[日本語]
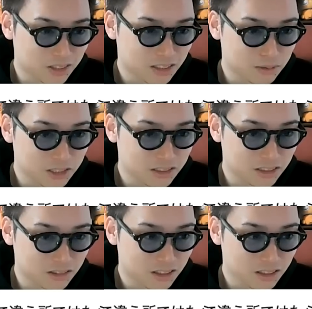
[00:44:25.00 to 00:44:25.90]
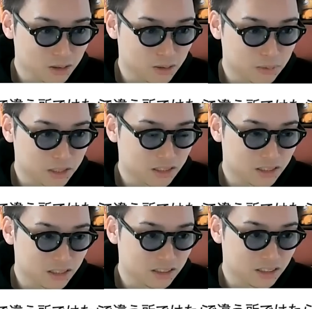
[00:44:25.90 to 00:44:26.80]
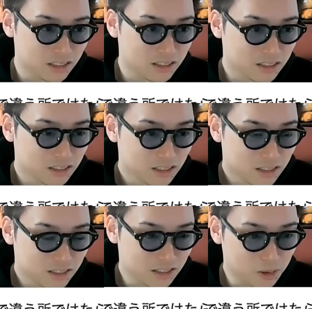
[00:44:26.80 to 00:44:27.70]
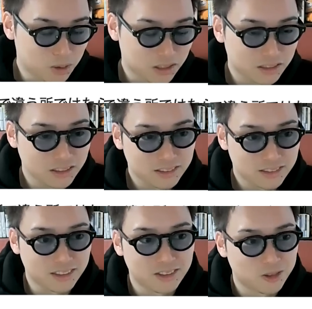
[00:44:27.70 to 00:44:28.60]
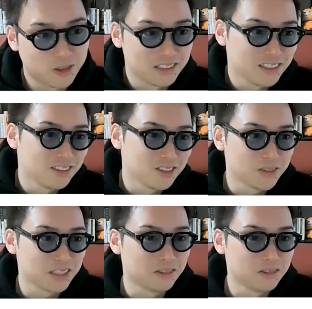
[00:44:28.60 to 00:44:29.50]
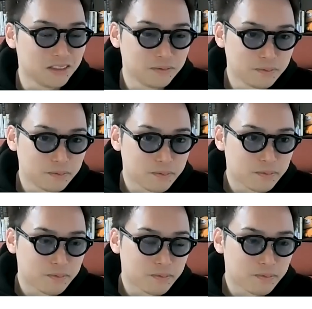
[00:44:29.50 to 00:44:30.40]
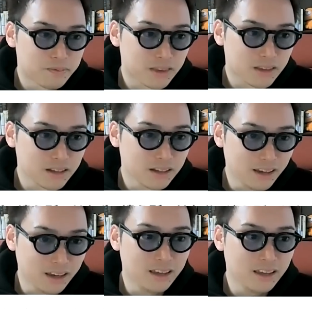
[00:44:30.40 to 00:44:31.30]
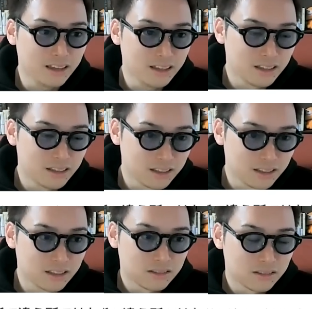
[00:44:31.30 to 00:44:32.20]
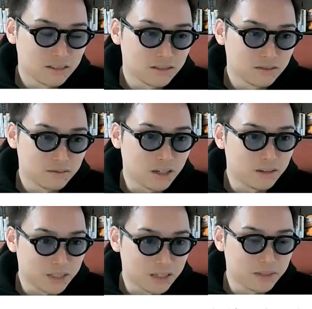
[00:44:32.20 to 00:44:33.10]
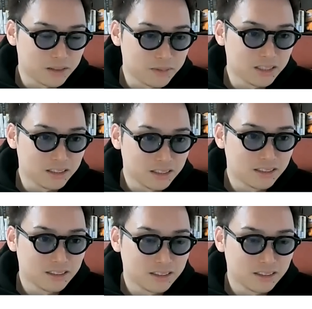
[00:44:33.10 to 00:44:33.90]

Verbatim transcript: 士の方が無視してくださいと言われました。精神的に怖かったです。あ怖いですね、そのパターンは。ええーまあまあまあまあ。